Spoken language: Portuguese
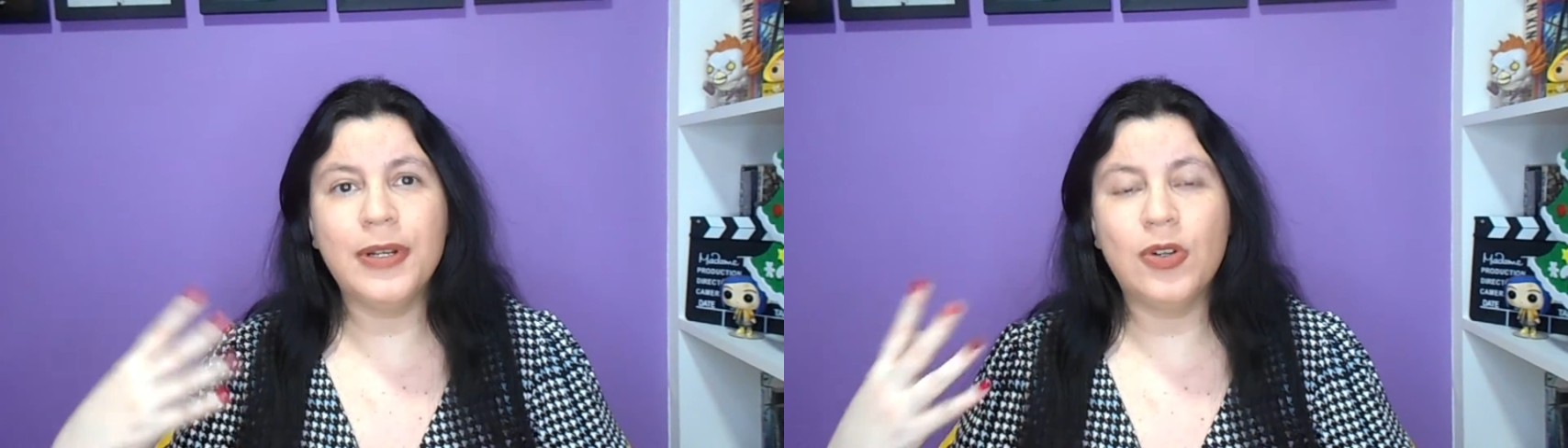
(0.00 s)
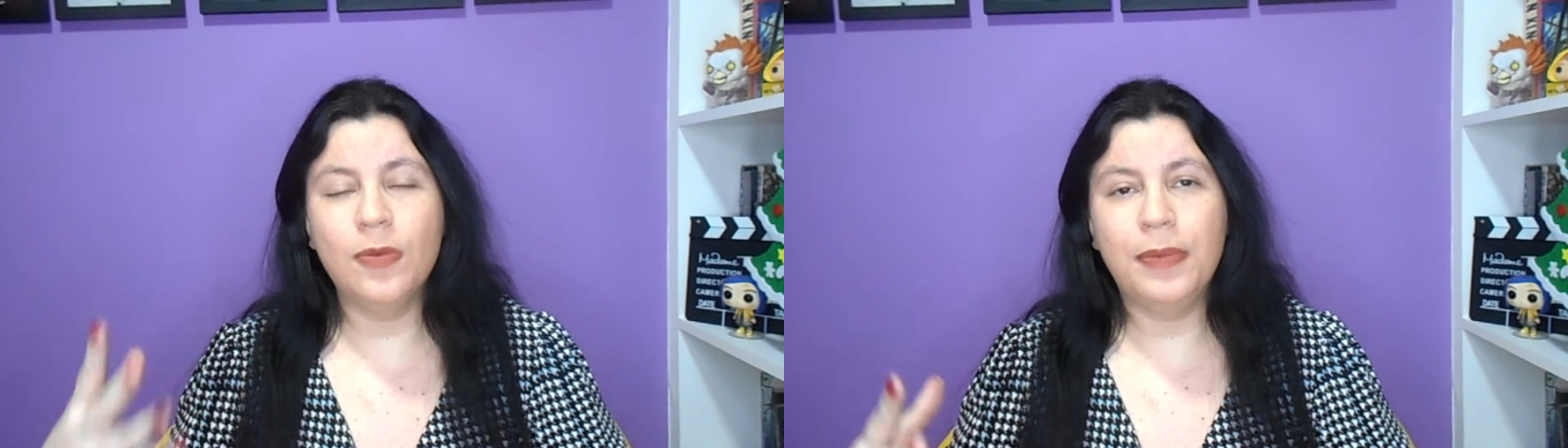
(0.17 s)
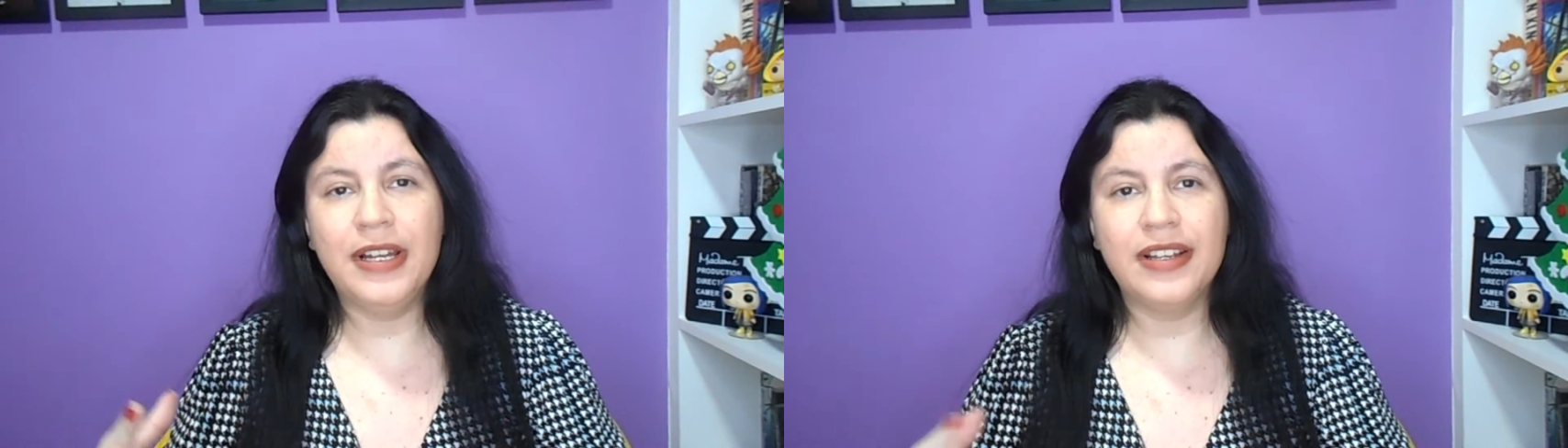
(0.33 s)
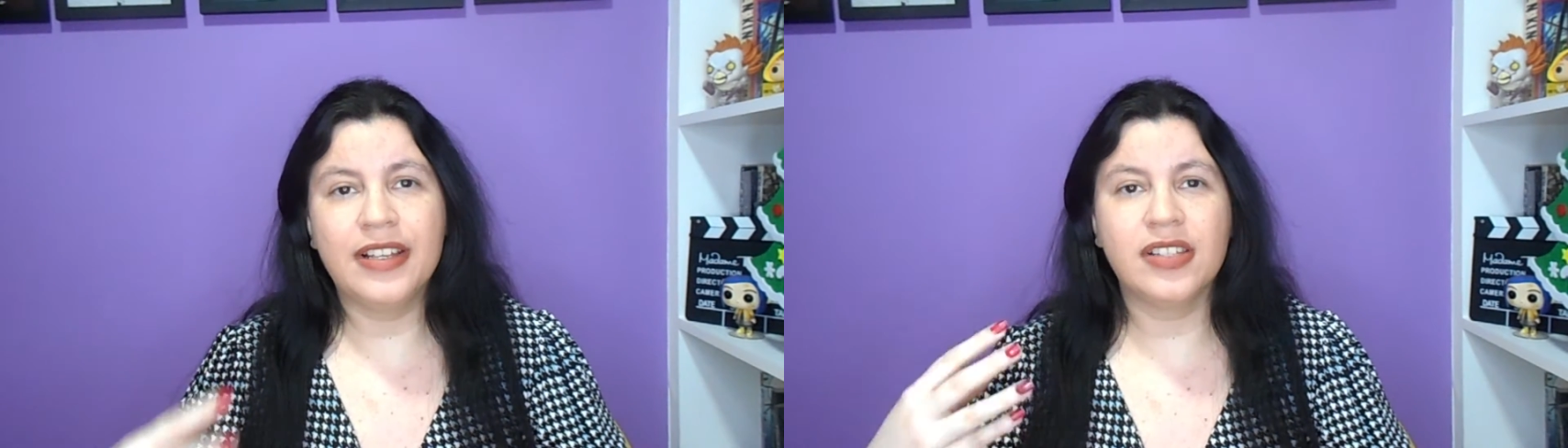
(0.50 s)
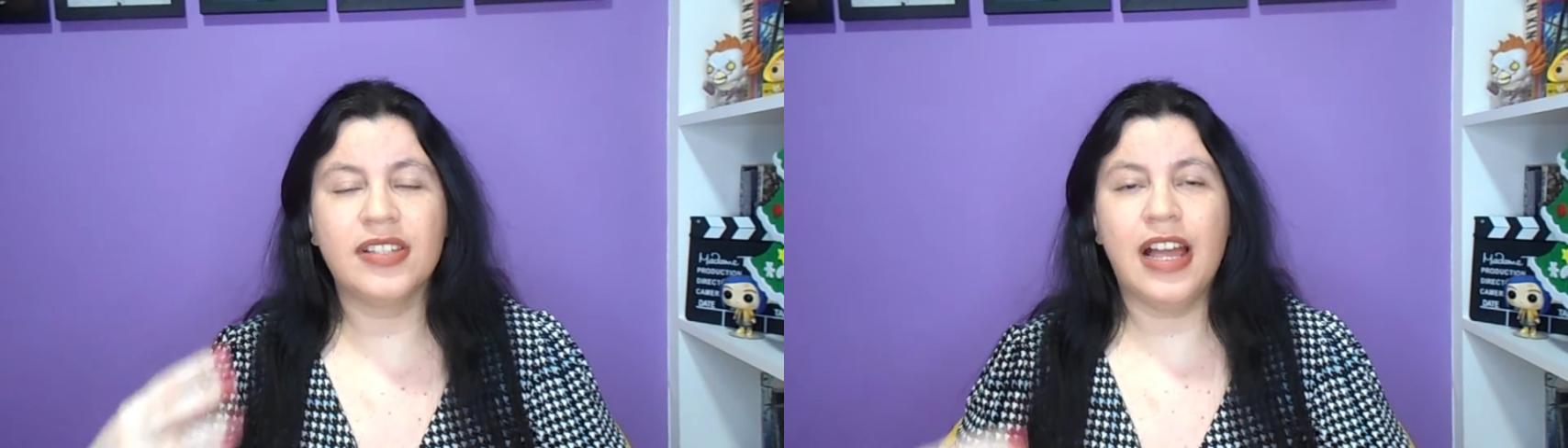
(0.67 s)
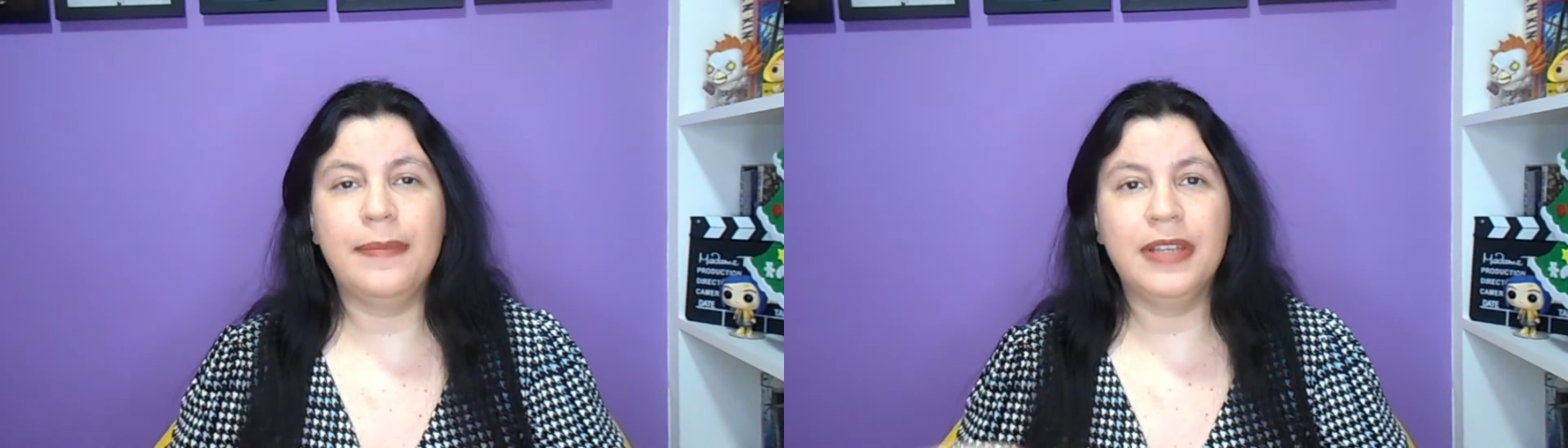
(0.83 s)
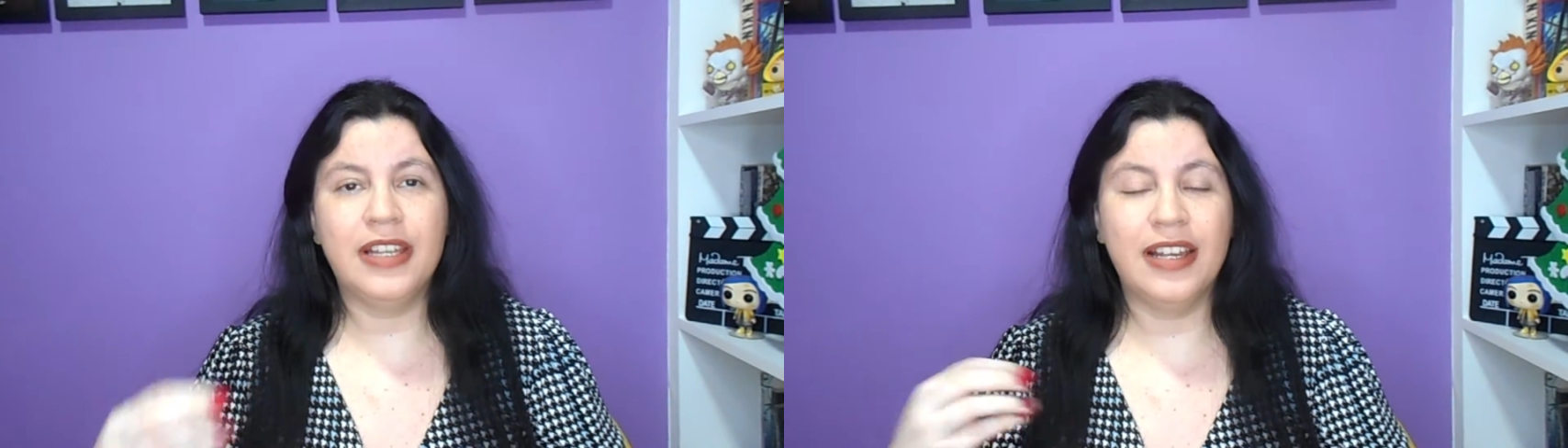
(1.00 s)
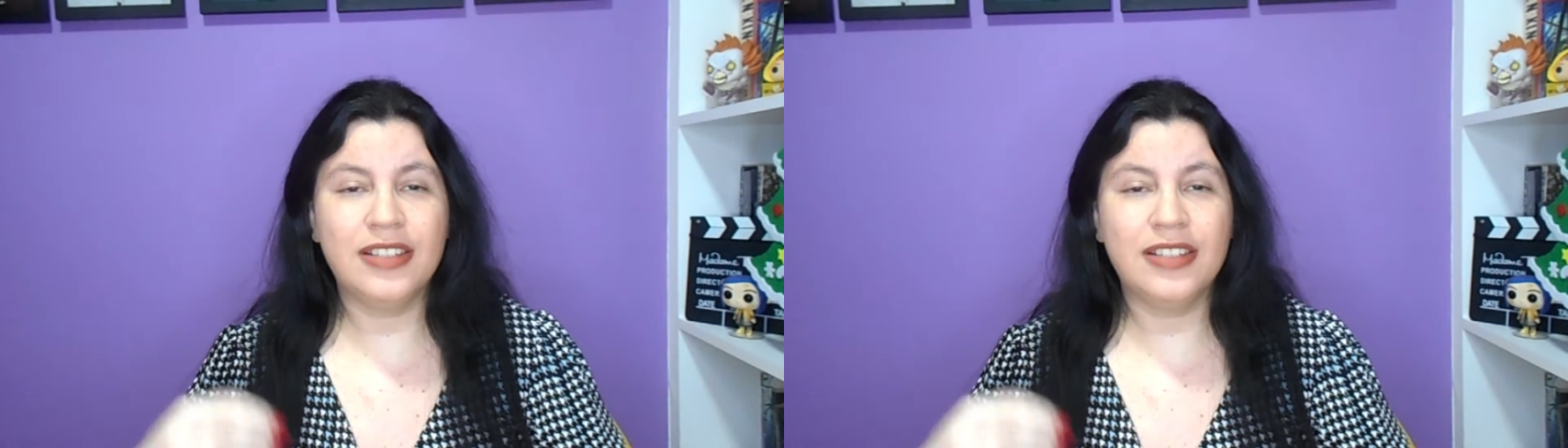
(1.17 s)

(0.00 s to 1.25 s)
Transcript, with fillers: me acompanha aqui sabe que